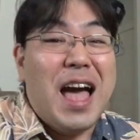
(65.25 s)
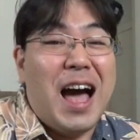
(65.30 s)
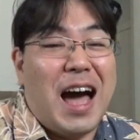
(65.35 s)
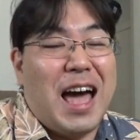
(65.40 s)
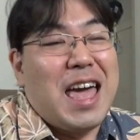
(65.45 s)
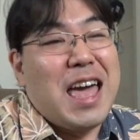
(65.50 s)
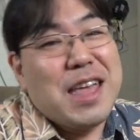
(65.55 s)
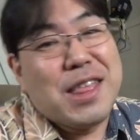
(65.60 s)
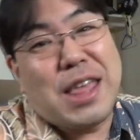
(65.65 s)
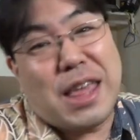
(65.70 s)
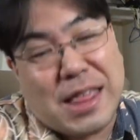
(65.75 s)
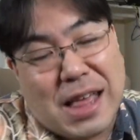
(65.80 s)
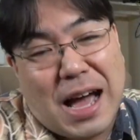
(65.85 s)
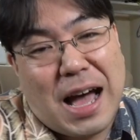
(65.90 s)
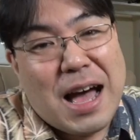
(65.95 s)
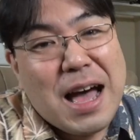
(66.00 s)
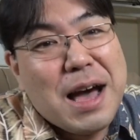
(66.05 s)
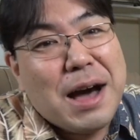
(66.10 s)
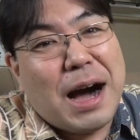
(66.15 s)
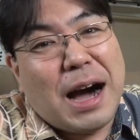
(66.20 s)
はい、で
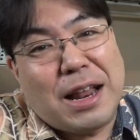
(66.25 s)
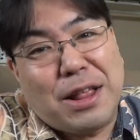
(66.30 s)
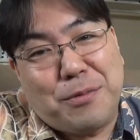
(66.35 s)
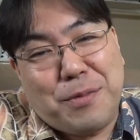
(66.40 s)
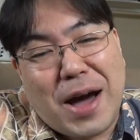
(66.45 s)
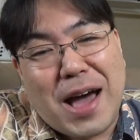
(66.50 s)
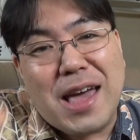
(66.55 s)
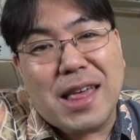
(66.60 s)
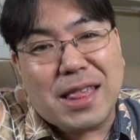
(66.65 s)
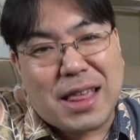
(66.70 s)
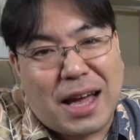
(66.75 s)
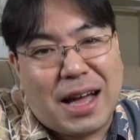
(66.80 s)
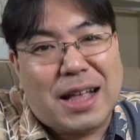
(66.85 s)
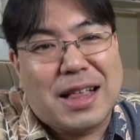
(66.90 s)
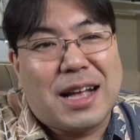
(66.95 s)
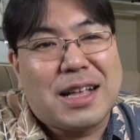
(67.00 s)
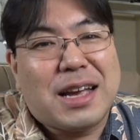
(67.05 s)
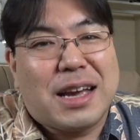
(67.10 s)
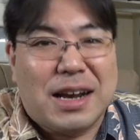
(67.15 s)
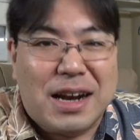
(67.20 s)
さ、あの前さ、
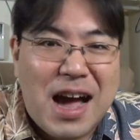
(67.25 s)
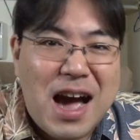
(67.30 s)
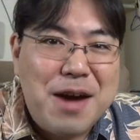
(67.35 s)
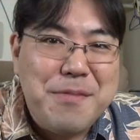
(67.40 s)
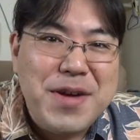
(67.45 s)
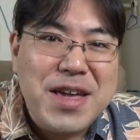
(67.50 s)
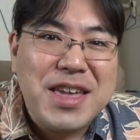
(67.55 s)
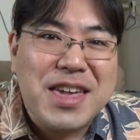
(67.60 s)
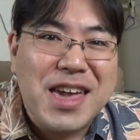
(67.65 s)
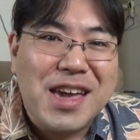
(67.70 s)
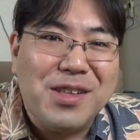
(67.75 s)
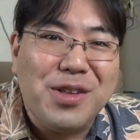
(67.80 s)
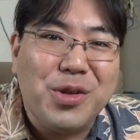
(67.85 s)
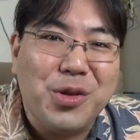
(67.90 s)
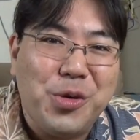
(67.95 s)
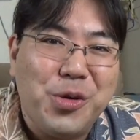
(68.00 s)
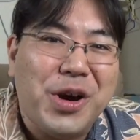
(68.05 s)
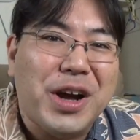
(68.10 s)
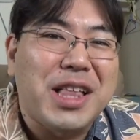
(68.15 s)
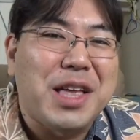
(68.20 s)
なんでラーメン系の
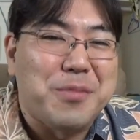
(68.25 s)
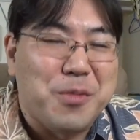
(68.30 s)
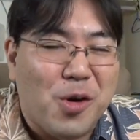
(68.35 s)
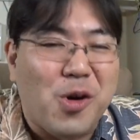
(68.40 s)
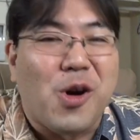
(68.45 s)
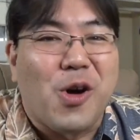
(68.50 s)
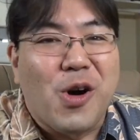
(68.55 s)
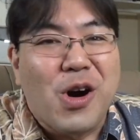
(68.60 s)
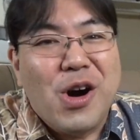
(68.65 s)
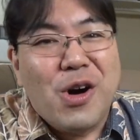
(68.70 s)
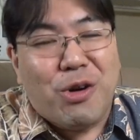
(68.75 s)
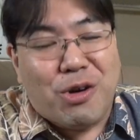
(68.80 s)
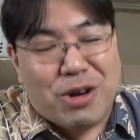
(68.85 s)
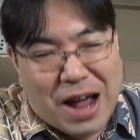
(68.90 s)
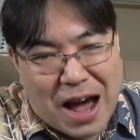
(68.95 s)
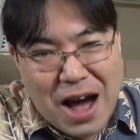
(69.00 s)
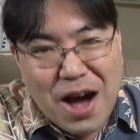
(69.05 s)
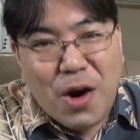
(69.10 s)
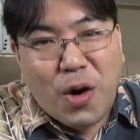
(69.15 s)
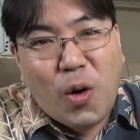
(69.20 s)
動画でも、ほ
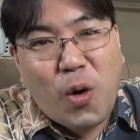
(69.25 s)
ら、